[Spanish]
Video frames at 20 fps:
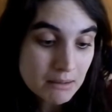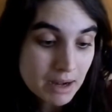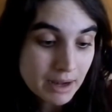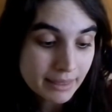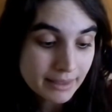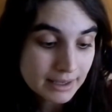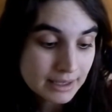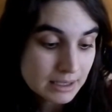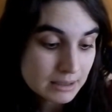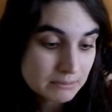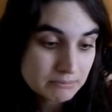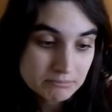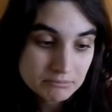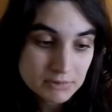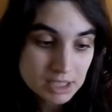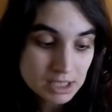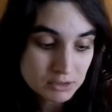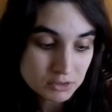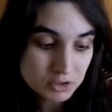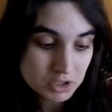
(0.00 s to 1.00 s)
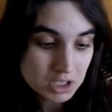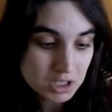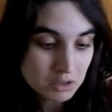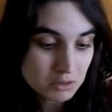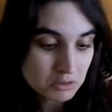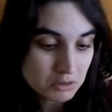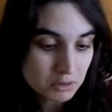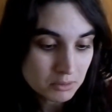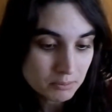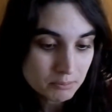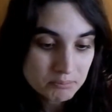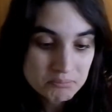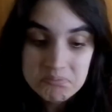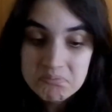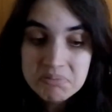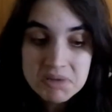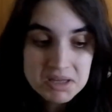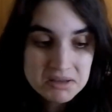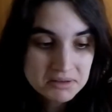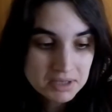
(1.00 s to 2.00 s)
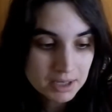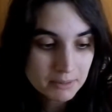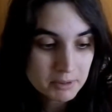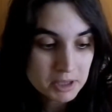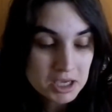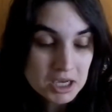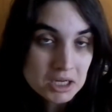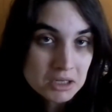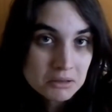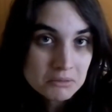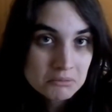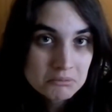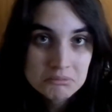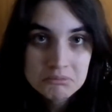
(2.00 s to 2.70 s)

verdad, ya os digo, pinta bien,